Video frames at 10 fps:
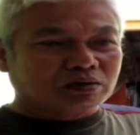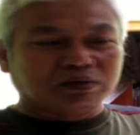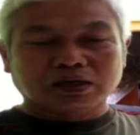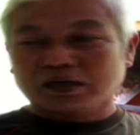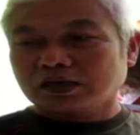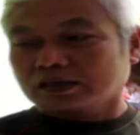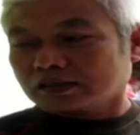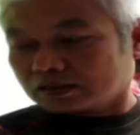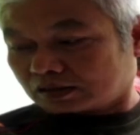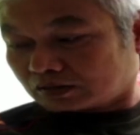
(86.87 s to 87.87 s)
Bisa barang-barang
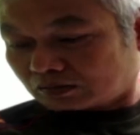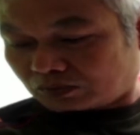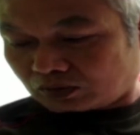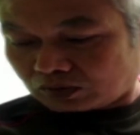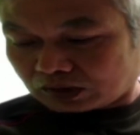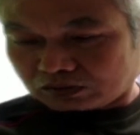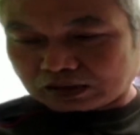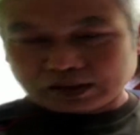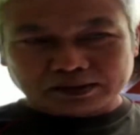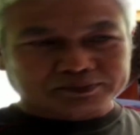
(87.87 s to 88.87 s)
lah nggak ada
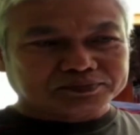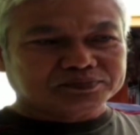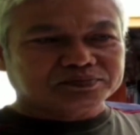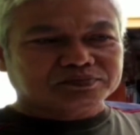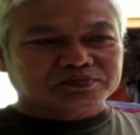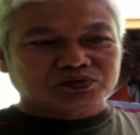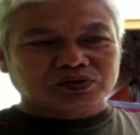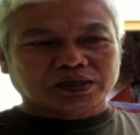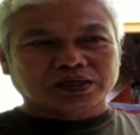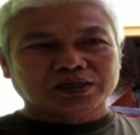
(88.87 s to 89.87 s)
kepuluk gitu kalau
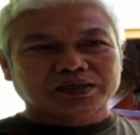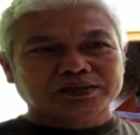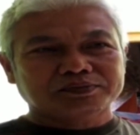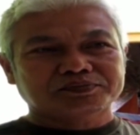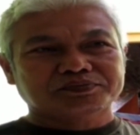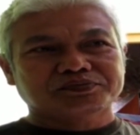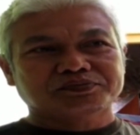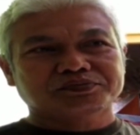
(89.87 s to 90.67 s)
hujanan